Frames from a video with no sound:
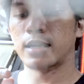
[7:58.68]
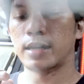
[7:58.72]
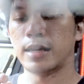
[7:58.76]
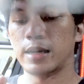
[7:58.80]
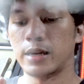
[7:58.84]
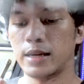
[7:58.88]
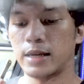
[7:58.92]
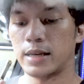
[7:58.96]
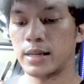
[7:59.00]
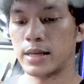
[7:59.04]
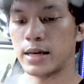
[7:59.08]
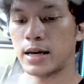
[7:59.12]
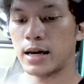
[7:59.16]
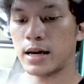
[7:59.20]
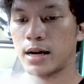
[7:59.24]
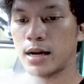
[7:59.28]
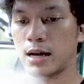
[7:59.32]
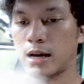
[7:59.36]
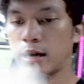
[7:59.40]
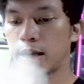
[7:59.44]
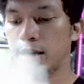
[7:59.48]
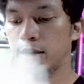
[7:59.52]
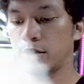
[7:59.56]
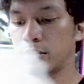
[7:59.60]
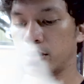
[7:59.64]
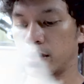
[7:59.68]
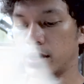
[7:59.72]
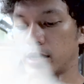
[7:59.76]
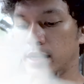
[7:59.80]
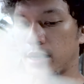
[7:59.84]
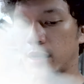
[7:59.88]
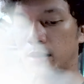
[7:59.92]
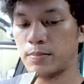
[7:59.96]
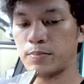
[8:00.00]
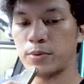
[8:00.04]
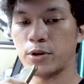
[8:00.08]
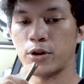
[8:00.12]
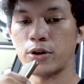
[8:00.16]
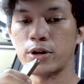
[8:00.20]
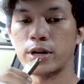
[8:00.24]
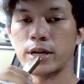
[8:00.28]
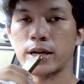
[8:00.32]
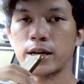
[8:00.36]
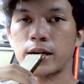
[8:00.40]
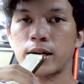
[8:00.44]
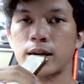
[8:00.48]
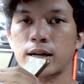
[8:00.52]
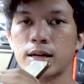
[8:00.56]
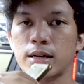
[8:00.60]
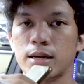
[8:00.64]
eh, jadi ini dia head unitnya
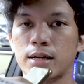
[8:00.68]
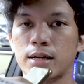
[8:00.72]
Pioneer.